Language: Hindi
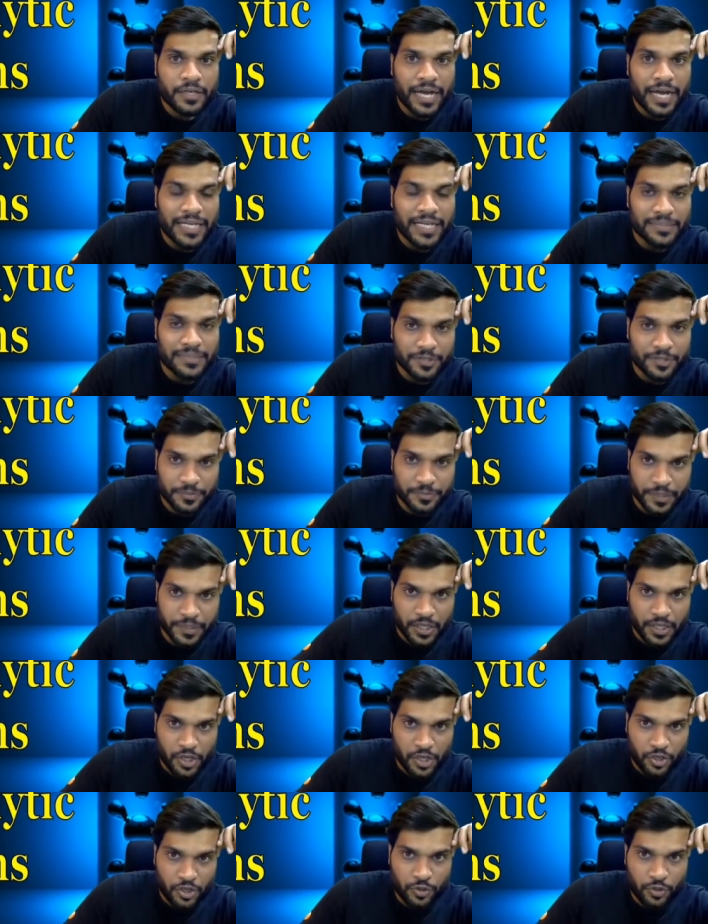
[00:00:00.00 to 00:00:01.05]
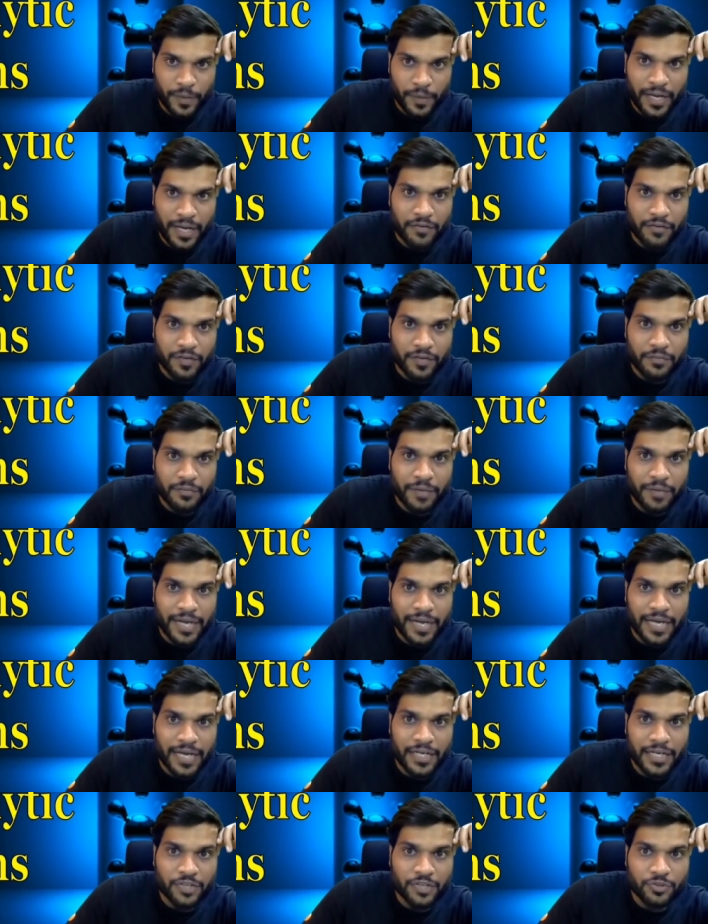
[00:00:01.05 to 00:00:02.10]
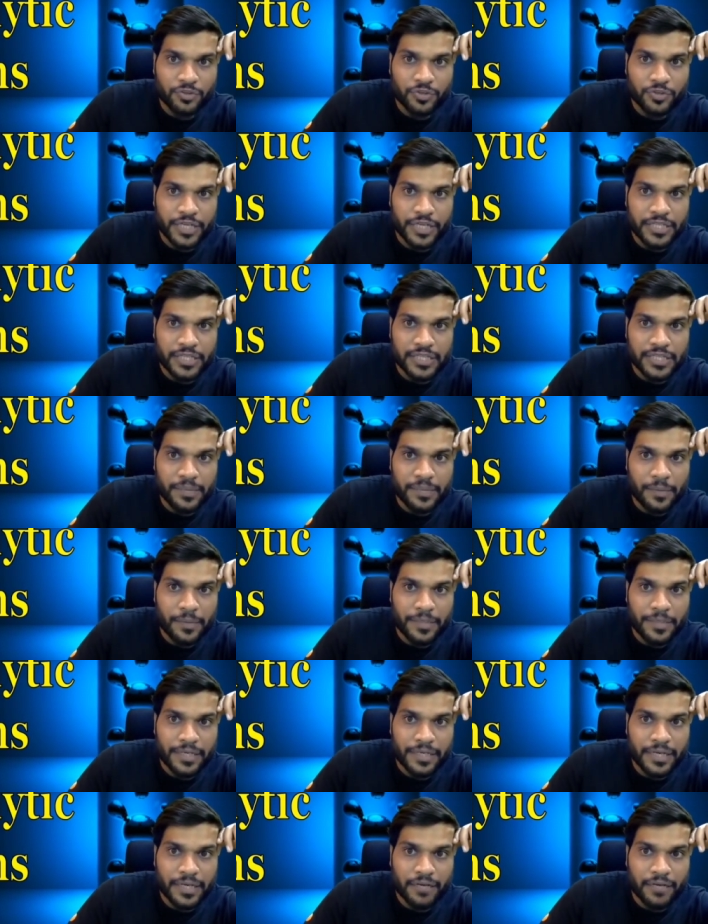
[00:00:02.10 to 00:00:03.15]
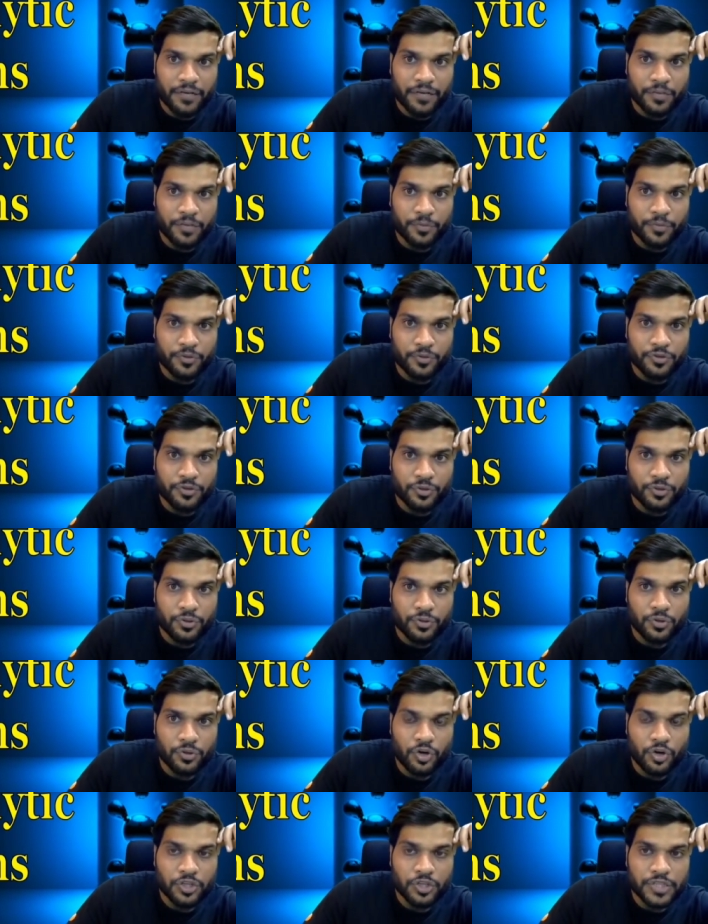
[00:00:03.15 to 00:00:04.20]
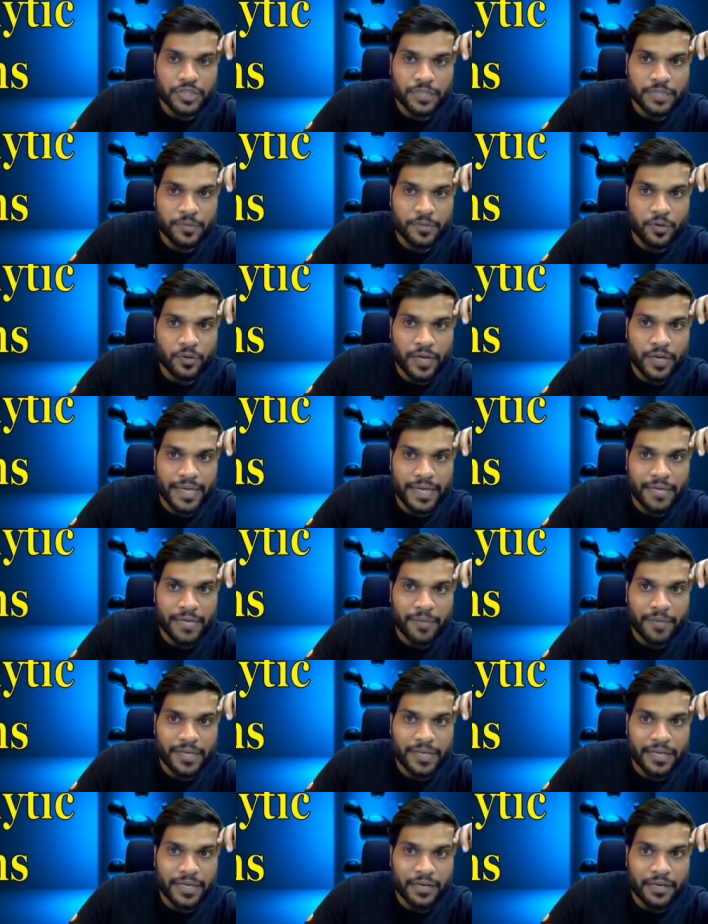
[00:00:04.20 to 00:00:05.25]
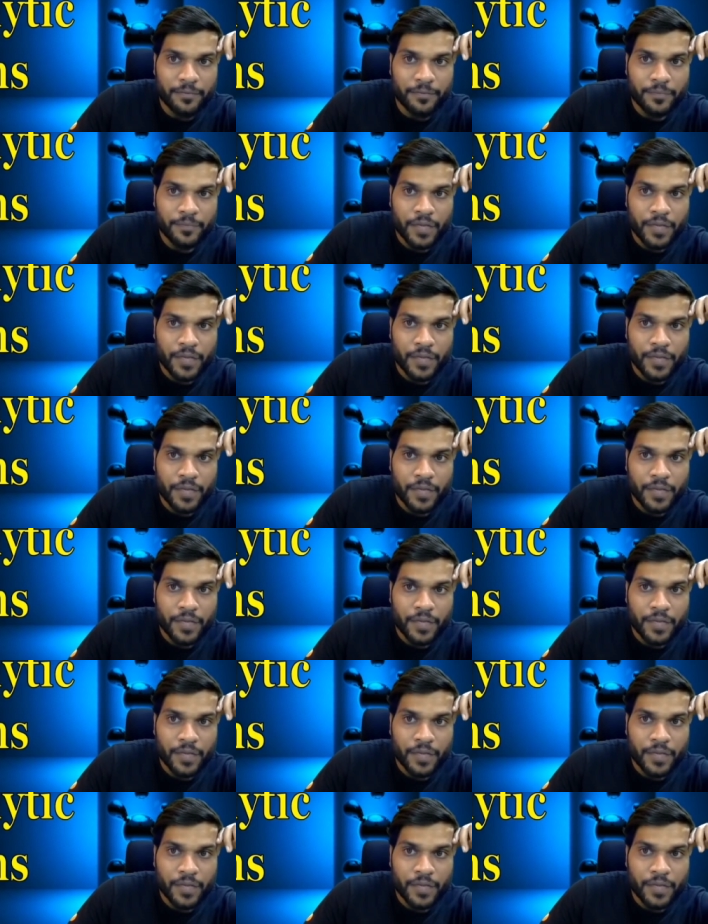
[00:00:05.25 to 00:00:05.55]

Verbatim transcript: आया समझ में तो मैं अगर वन बाई आर कर दू तो ये किसके बराबर निकलेगा वन अपॉन रो और साथ में होगा ए बाई एल